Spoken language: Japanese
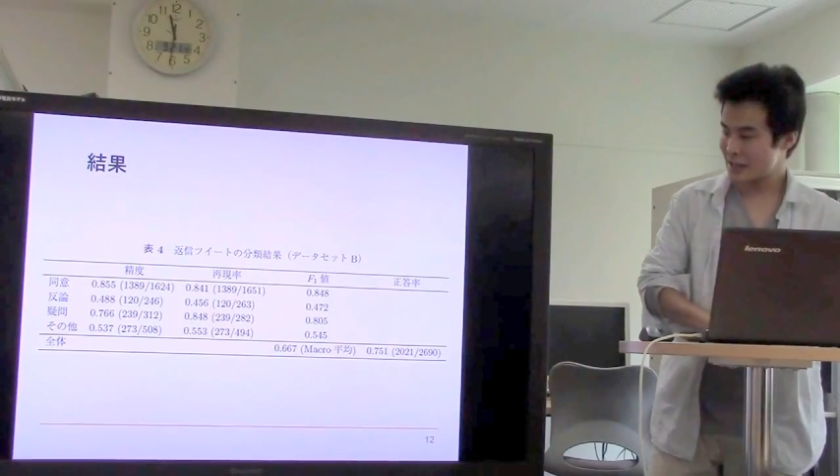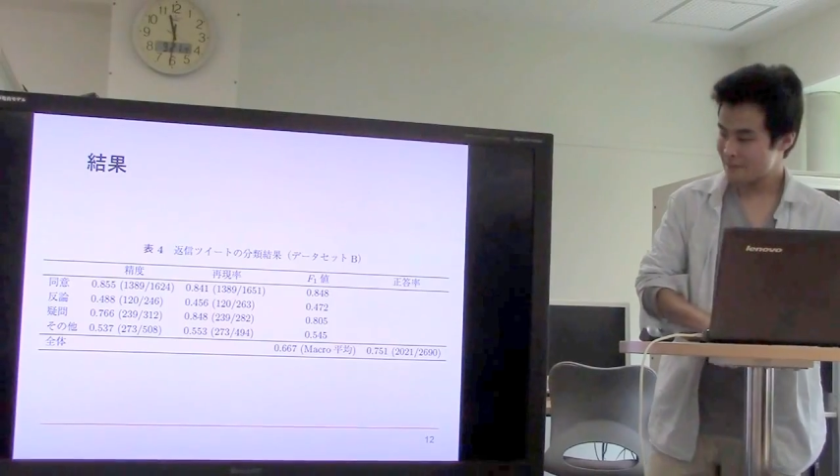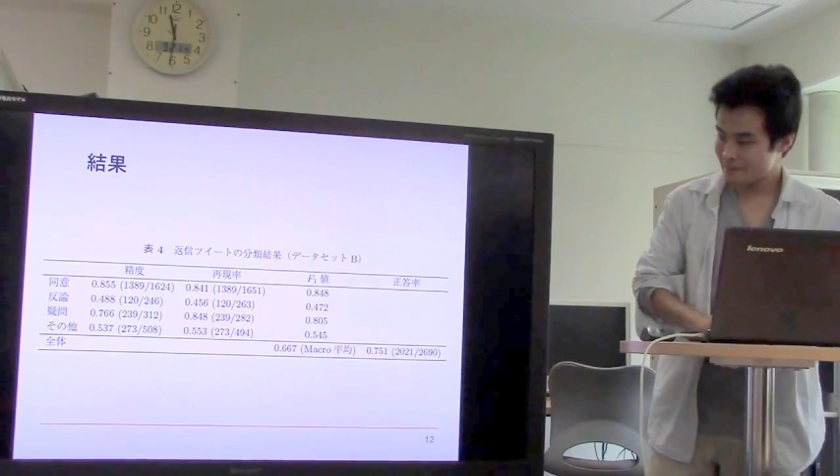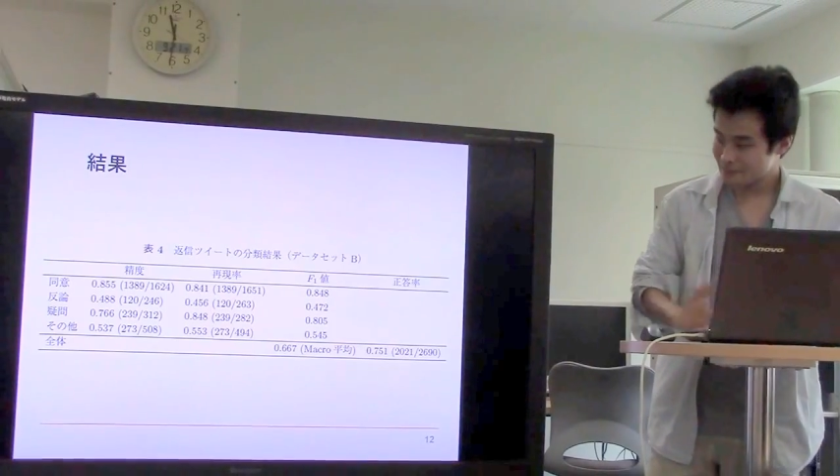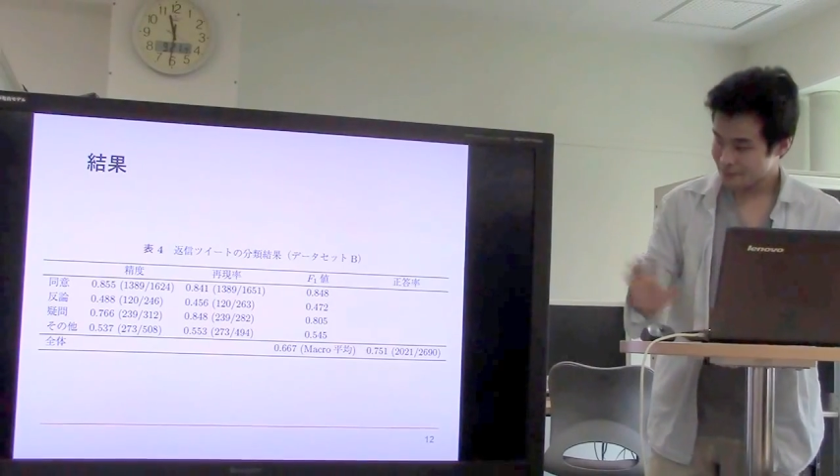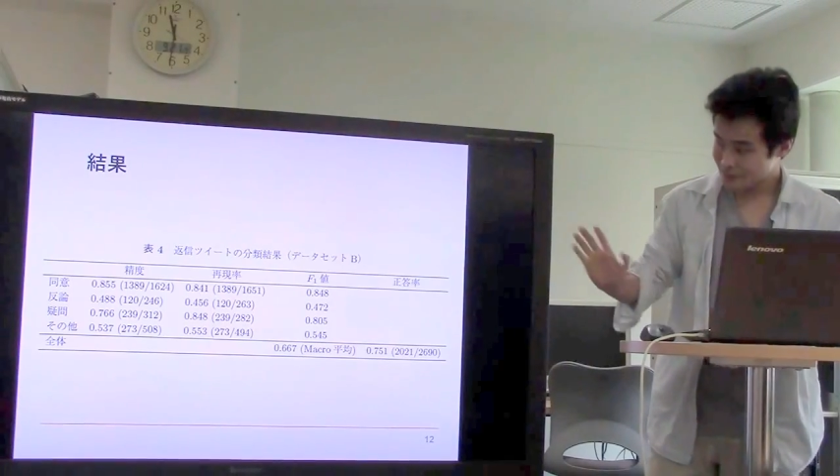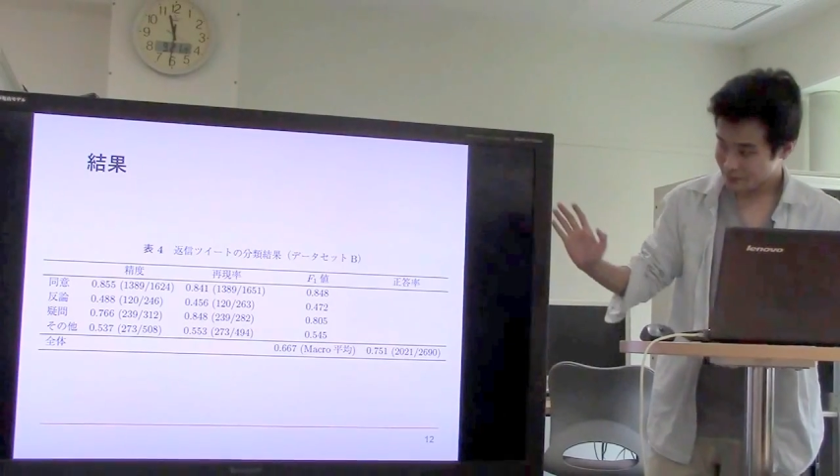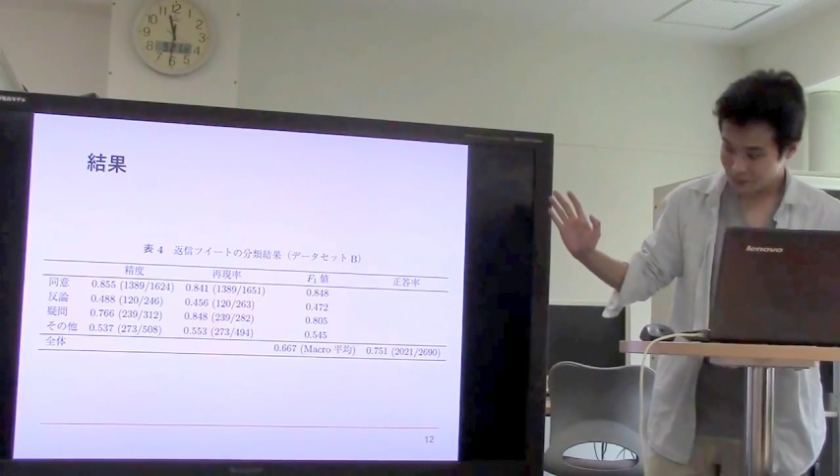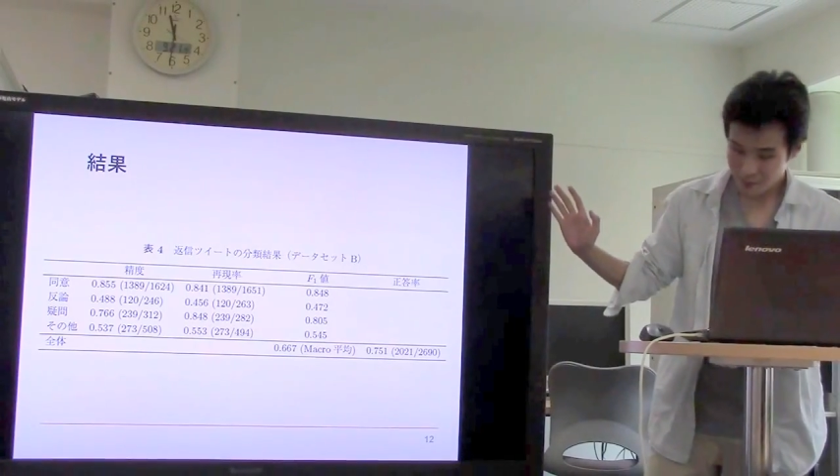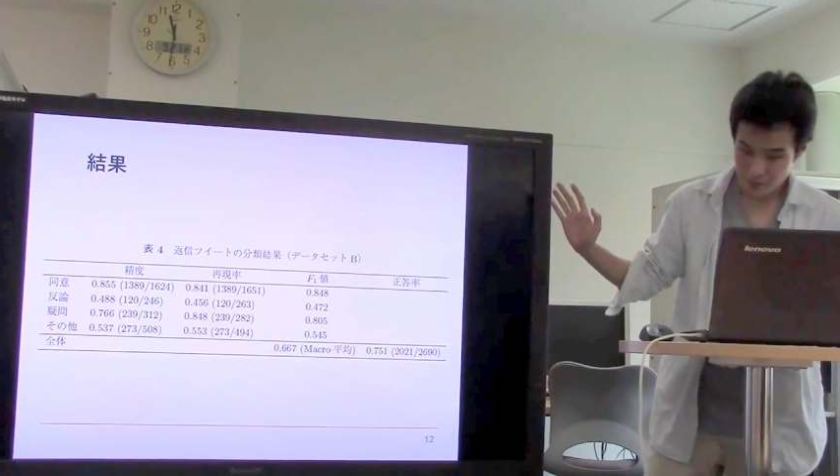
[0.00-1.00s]

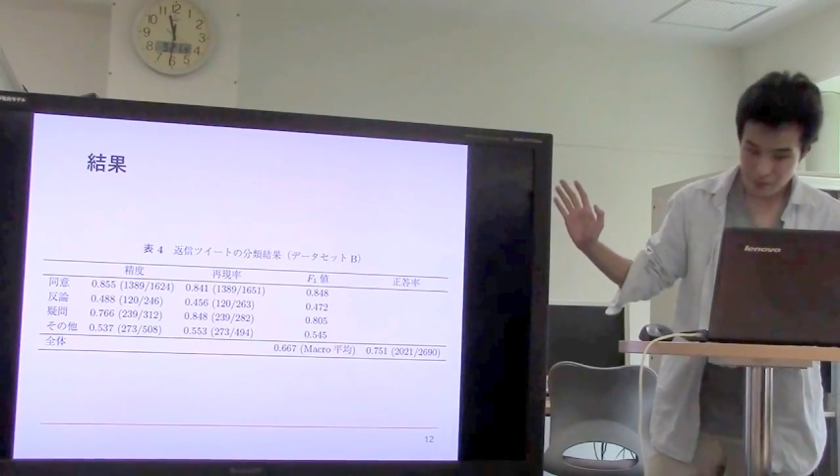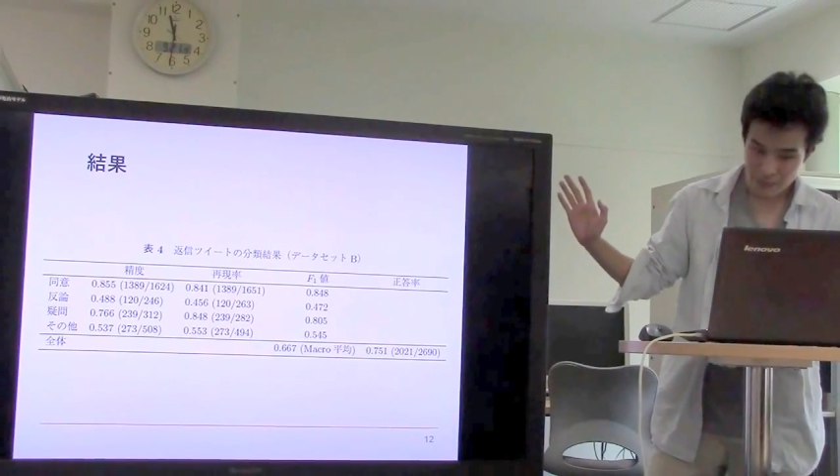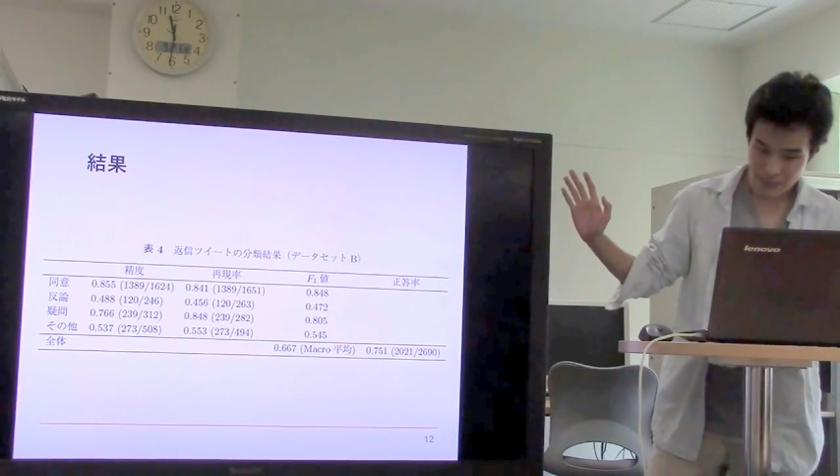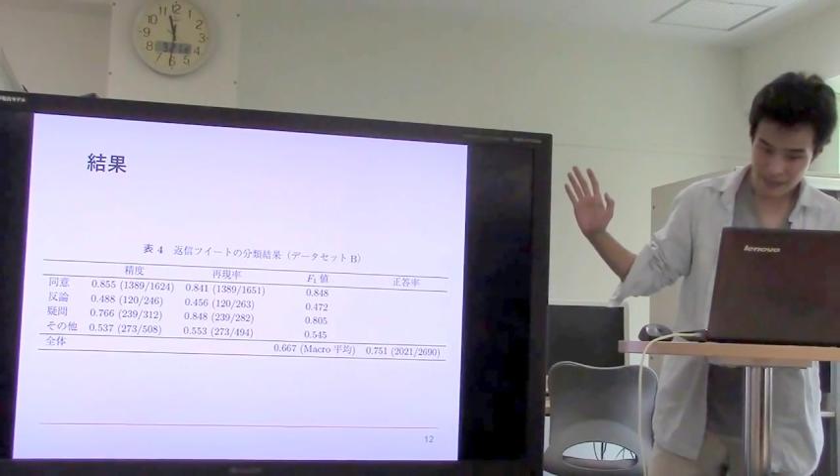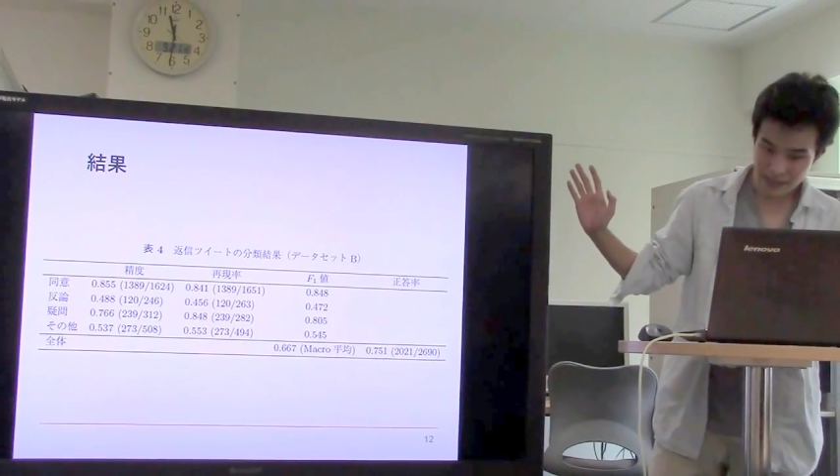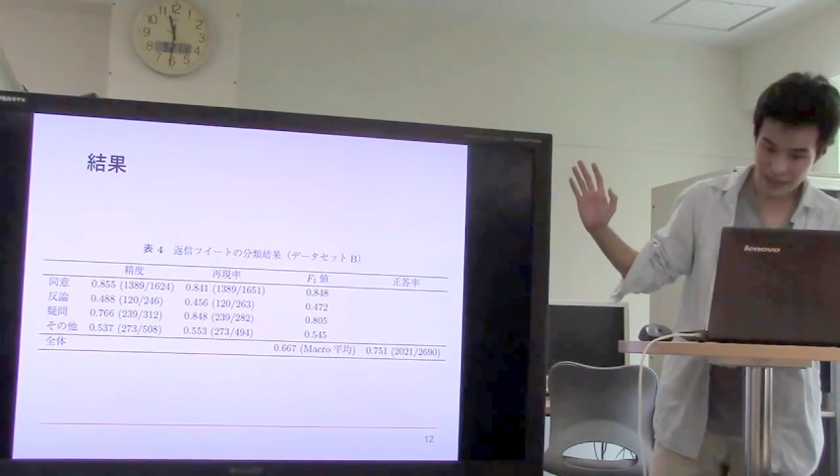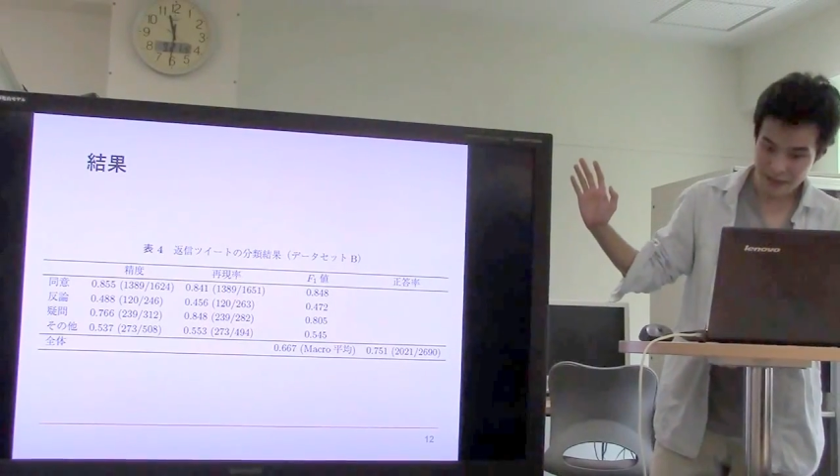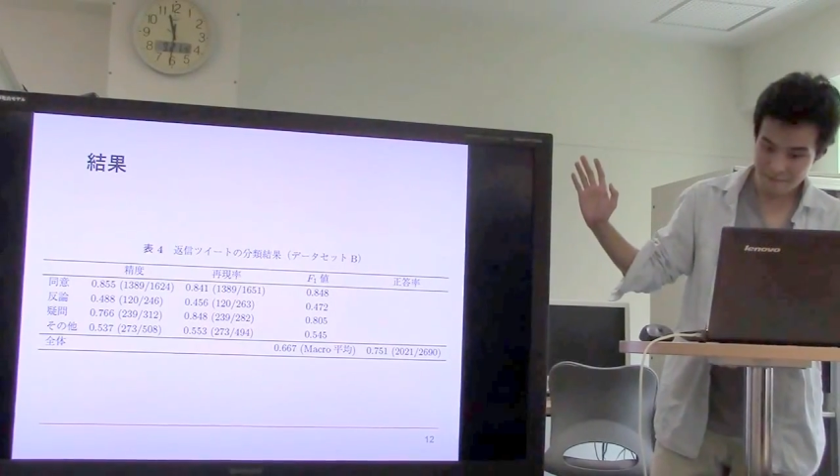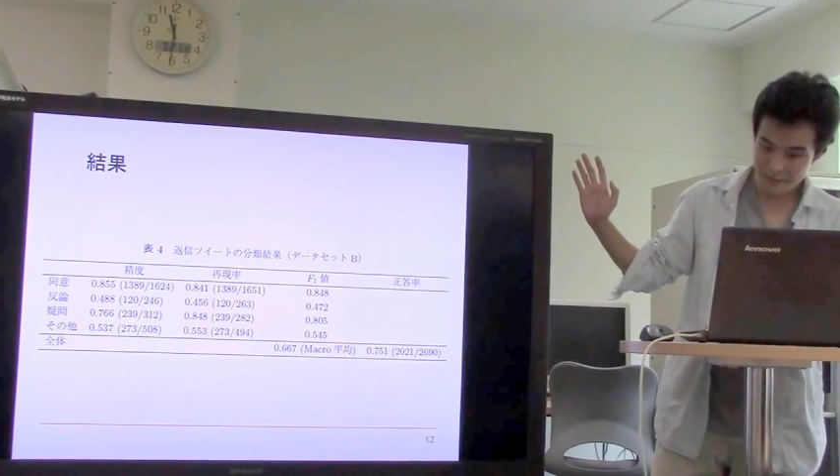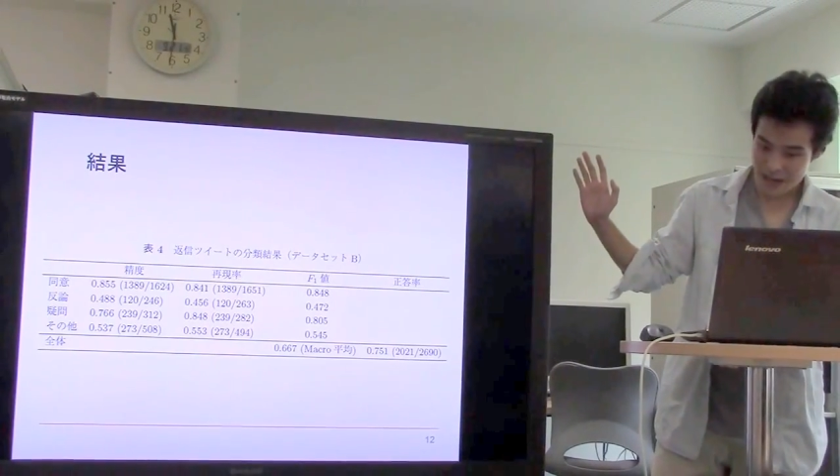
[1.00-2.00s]

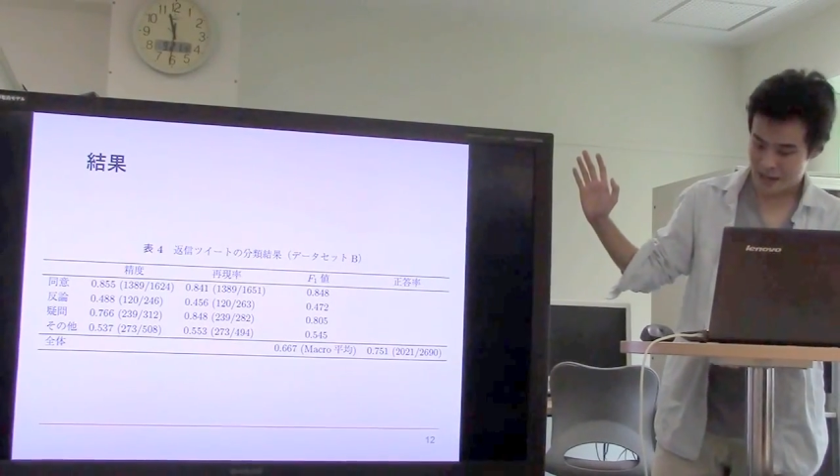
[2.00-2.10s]
せ、、